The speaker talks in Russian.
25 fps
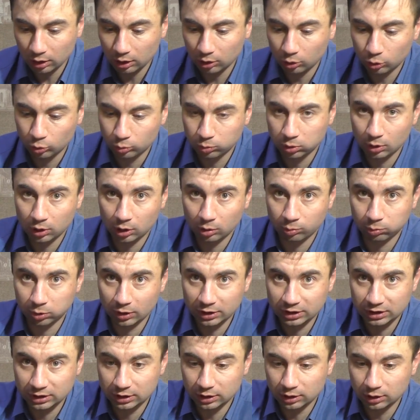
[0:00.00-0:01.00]
убрал
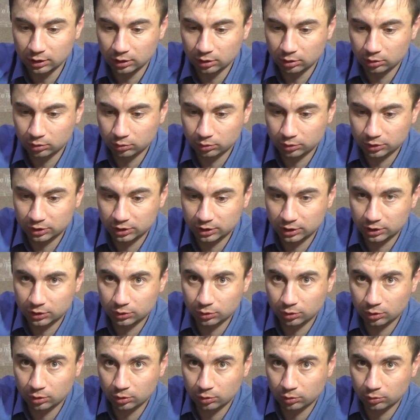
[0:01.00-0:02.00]
пластилин, вот здесь
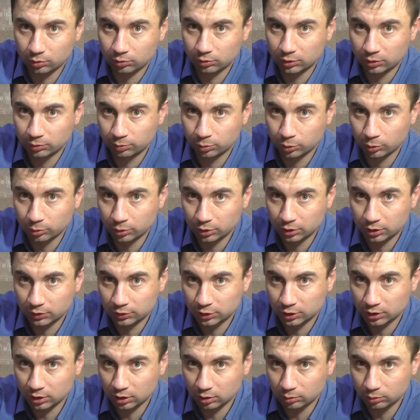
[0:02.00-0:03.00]
вот, вы помните,
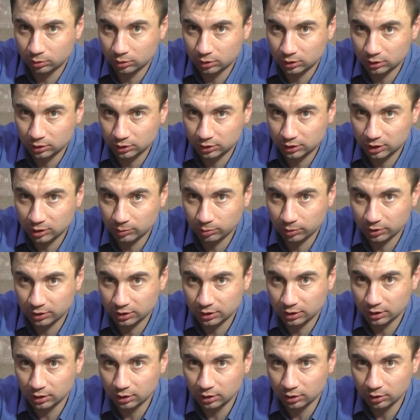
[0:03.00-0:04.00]
вчера был здесь
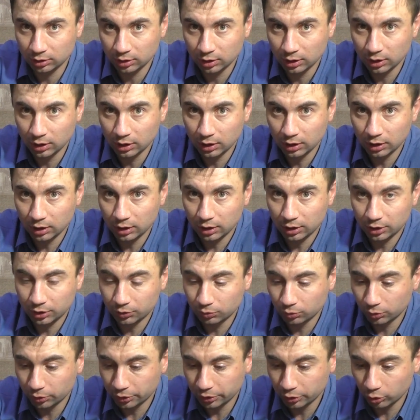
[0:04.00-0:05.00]
пластилин,
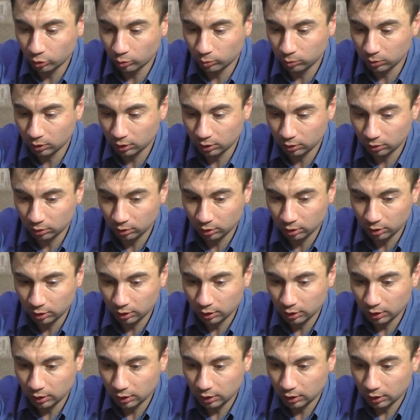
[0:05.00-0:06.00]
его я убрал,
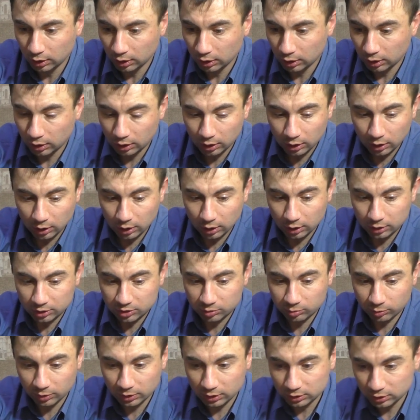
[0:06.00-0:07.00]

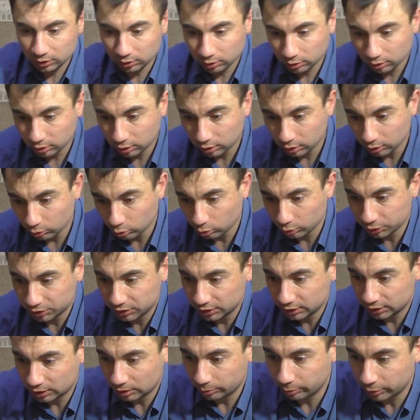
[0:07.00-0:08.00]
смазал, но ну, а
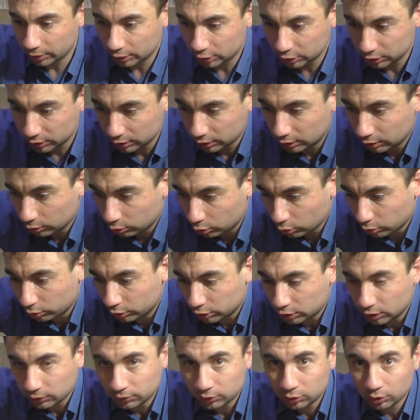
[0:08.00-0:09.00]
здесь опять же
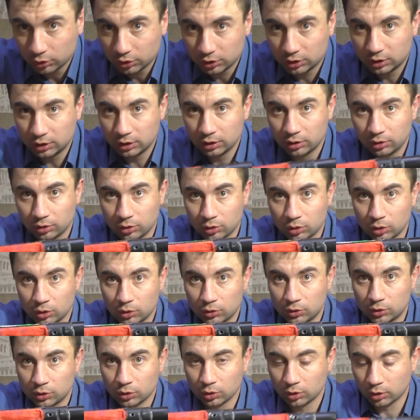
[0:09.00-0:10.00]
заготовочки все сделал, то
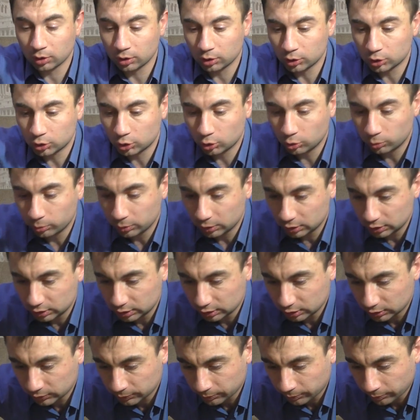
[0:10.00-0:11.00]
есть все хорошо у меня
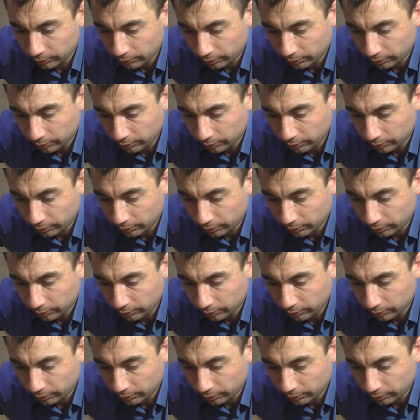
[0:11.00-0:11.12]
здесь